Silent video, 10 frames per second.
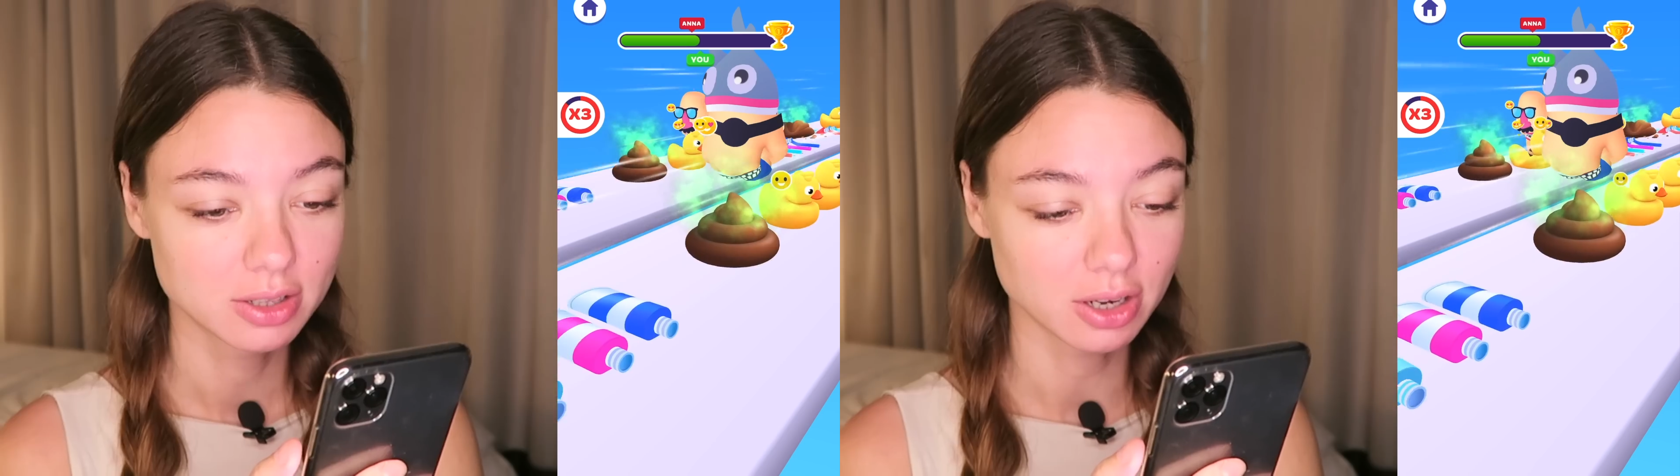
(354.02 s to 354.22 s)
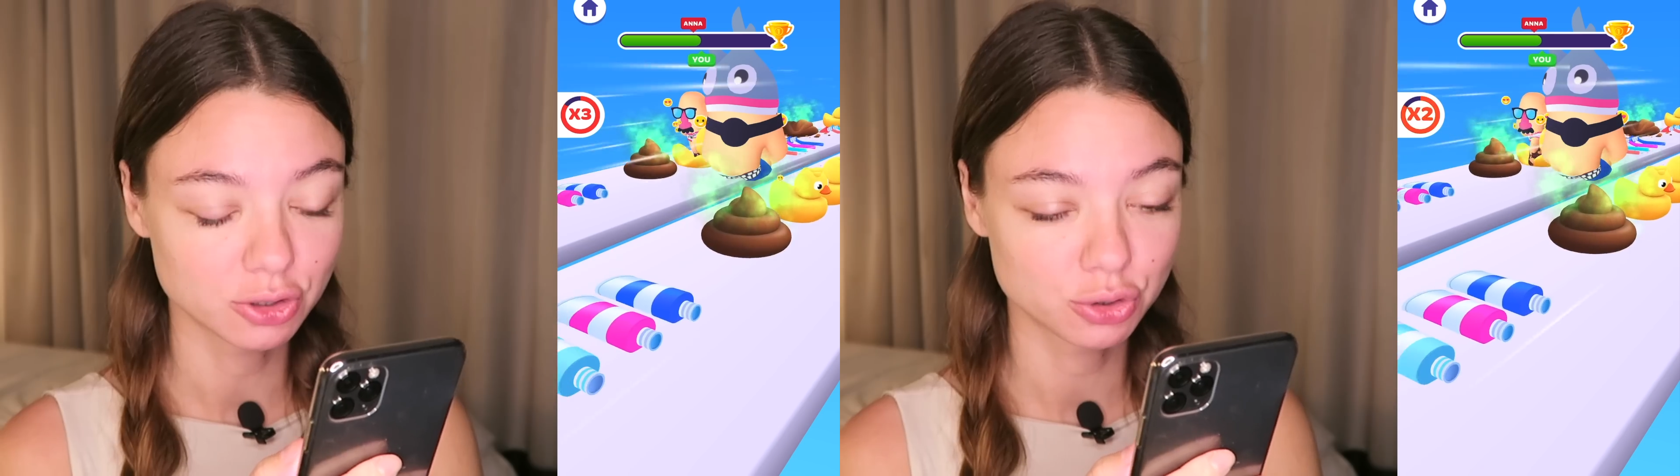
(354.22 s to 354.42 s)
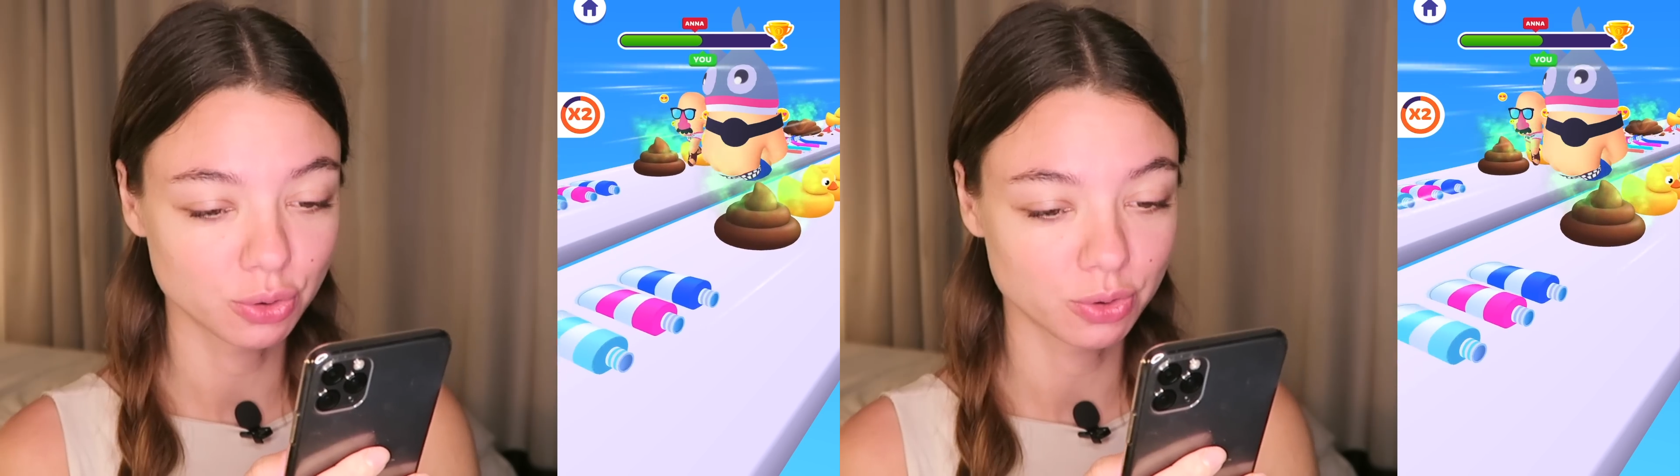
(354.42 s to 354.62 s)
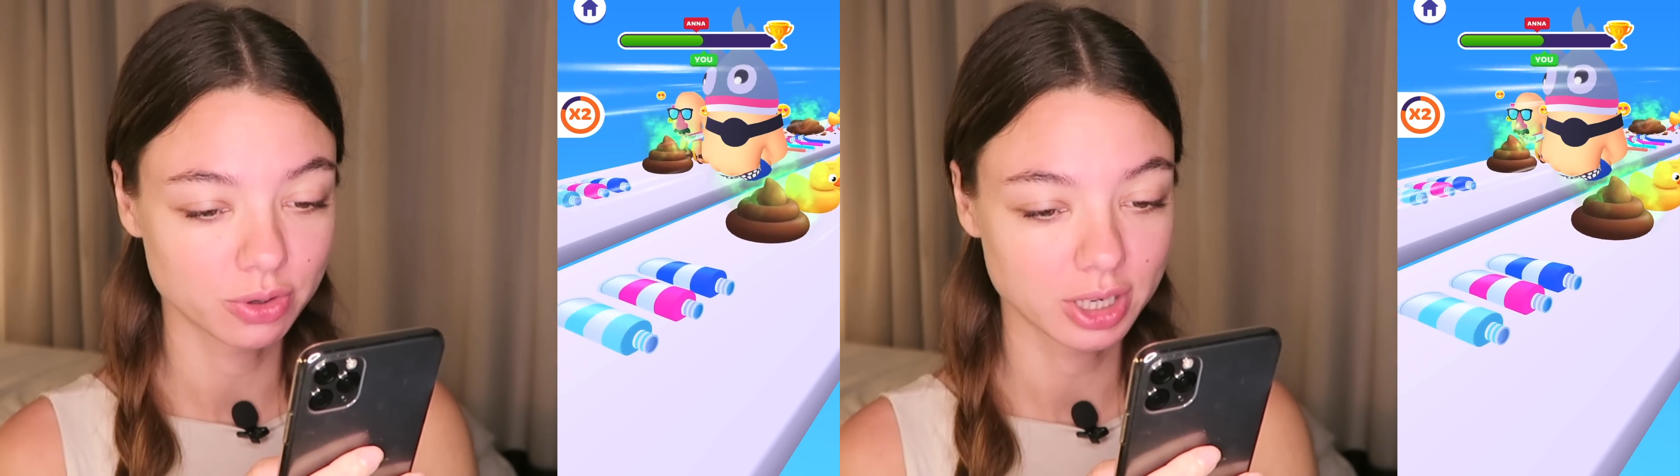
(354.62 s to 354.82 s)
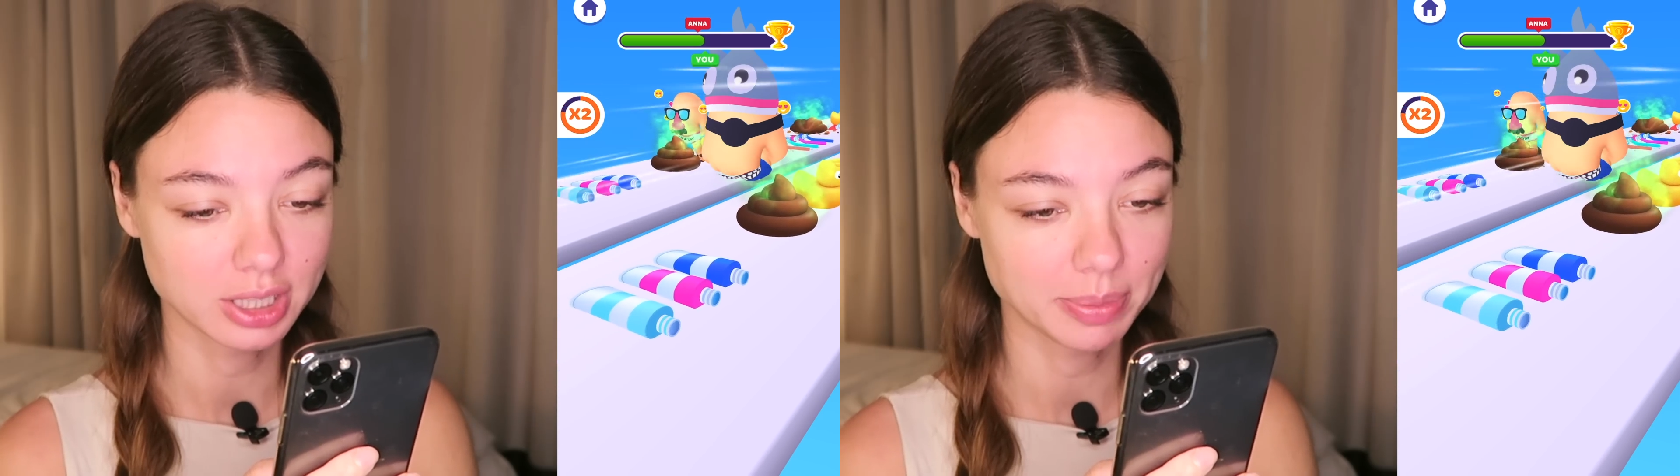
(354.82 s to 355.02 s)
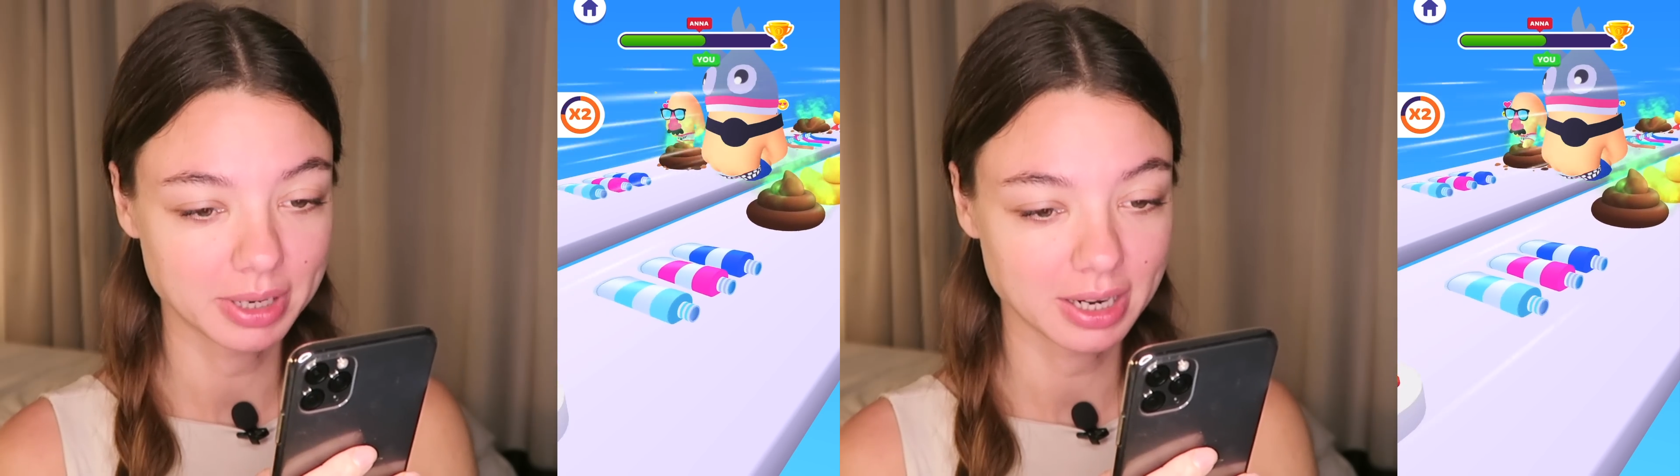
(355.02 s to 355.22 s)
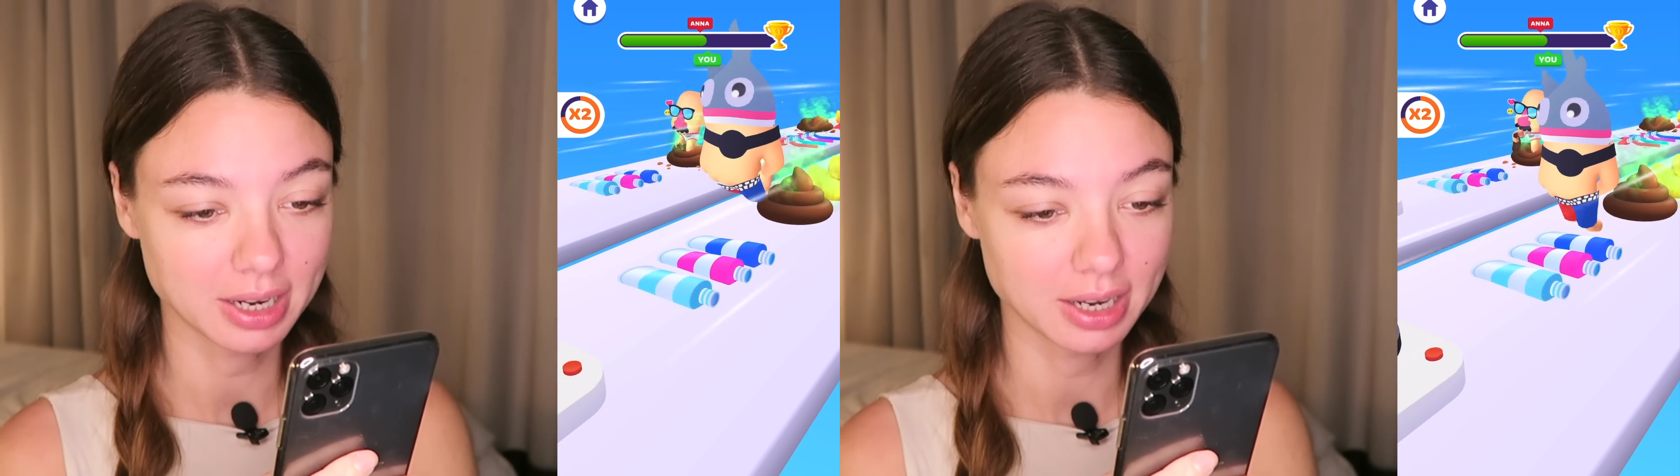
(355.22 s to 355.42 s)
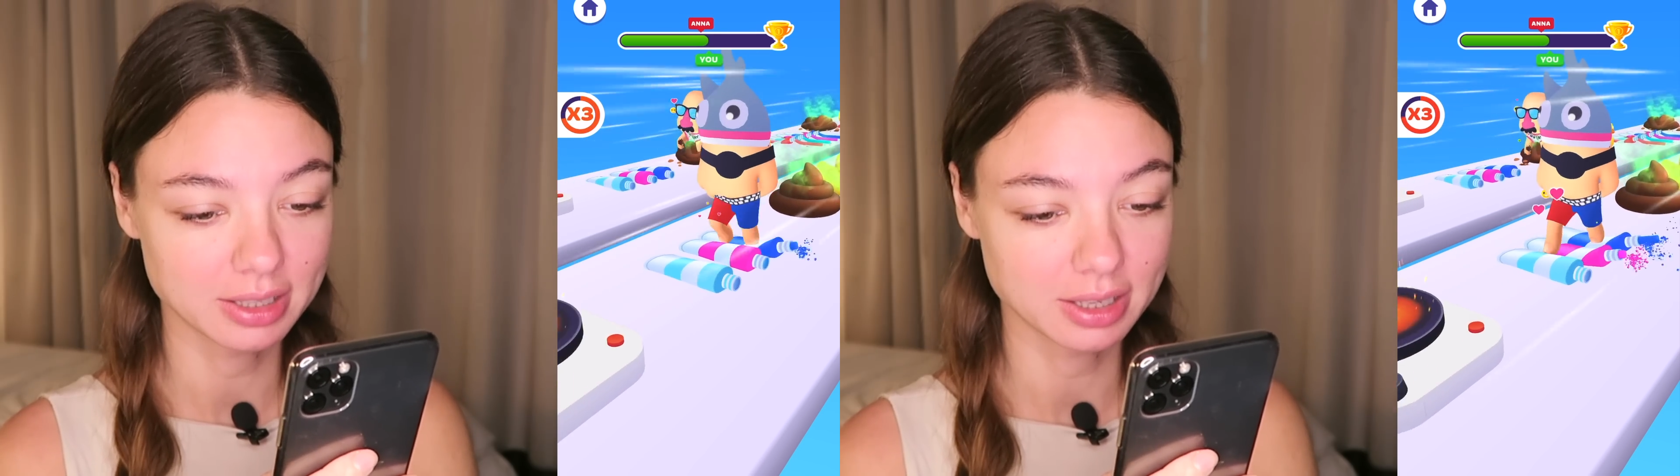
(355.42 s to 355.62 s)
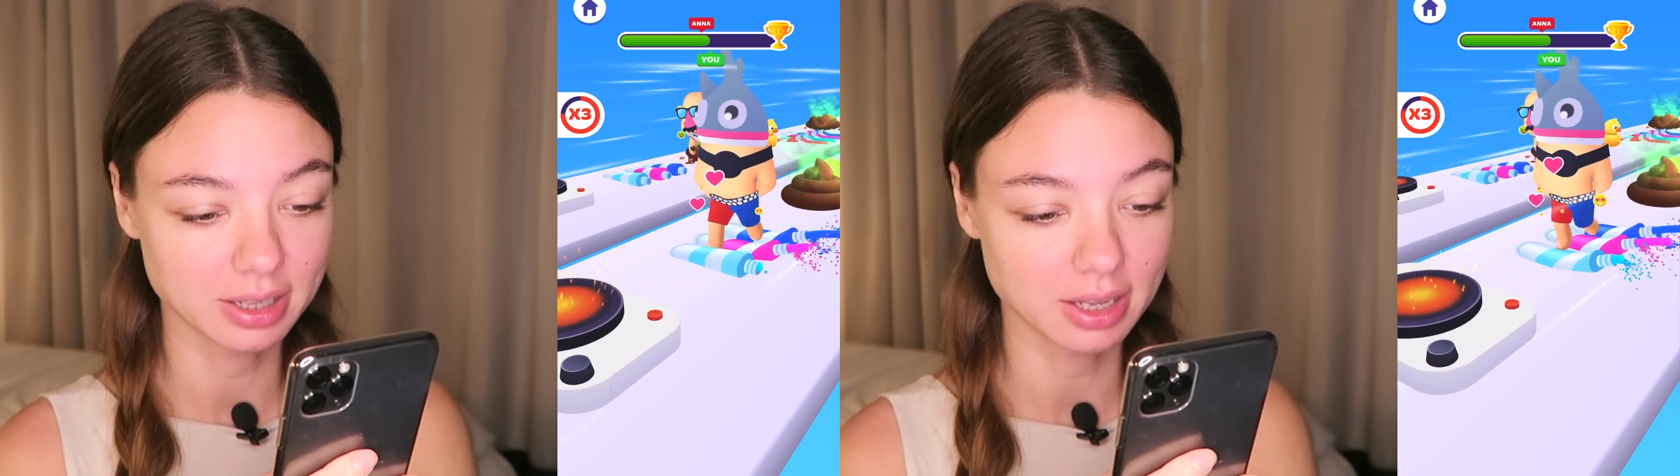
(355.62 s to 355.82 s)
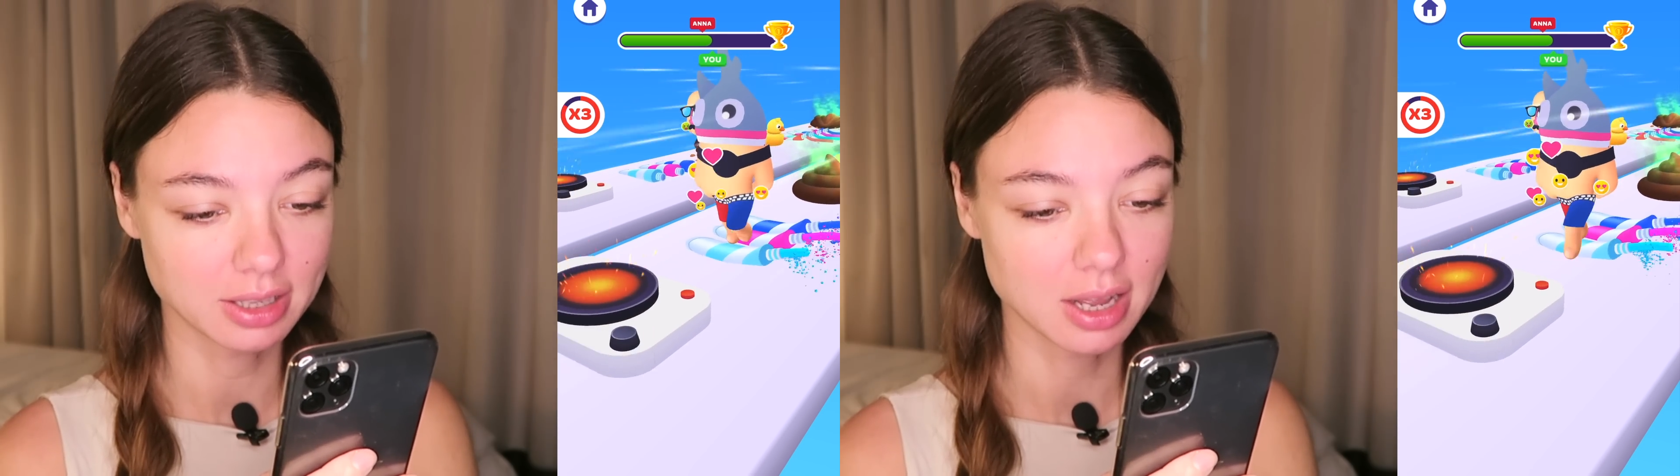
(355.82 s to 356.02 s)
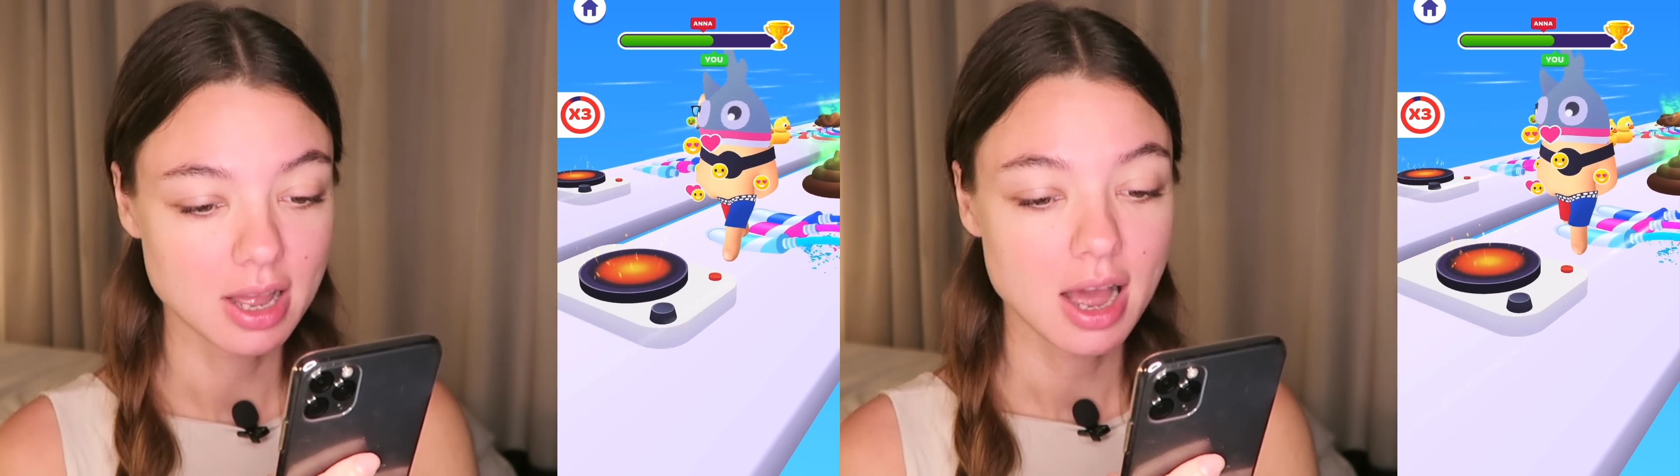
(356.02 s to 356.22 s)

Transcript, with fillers: Так что хотя бы какая-то, ладно.